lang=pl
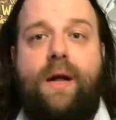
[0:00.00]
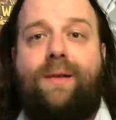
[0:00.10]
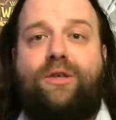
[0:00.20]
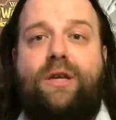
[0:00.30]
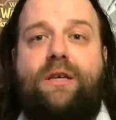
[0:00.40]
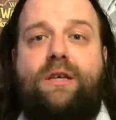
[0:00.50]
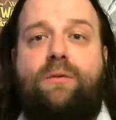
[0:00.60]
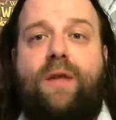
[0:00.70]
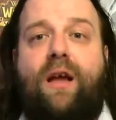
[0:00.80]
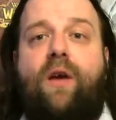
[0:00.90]
dzieje się
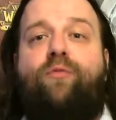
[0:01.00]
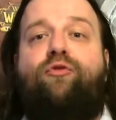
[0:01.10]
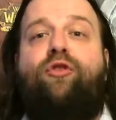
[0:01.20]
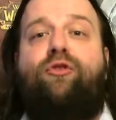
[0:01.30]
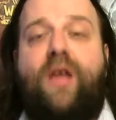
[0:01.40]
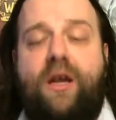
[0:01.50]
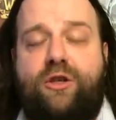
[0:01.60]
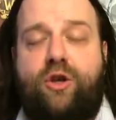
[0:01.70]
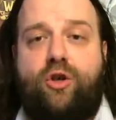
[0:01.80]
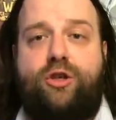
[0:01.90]
tak w
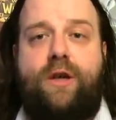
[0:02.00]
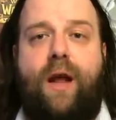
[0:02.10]
większości,